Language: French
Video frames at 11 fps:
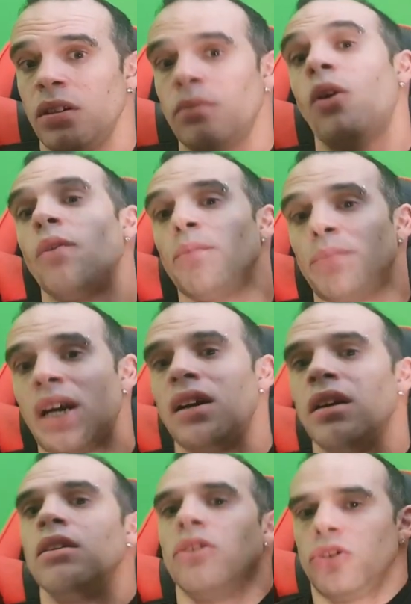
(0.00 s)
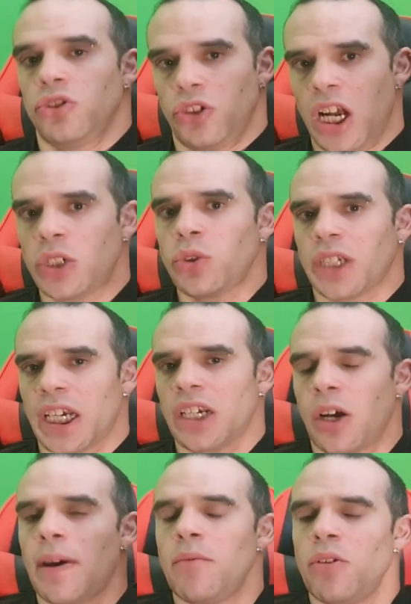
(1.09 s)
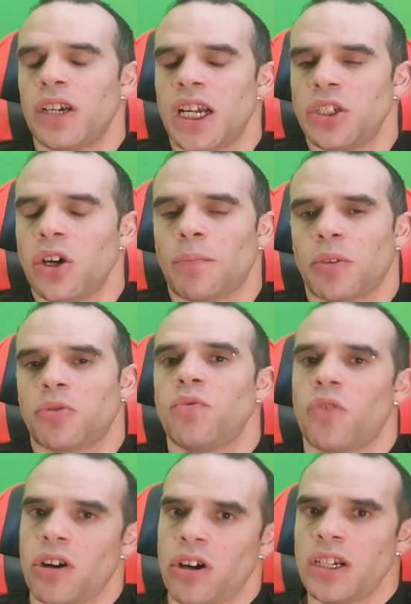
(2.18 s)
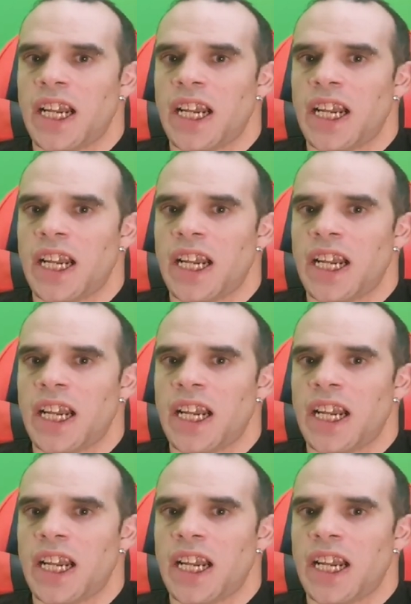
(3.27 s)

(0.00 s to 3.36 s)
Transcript: Bon, bien. J'ajouterai quand même le gagnant parce que voilà,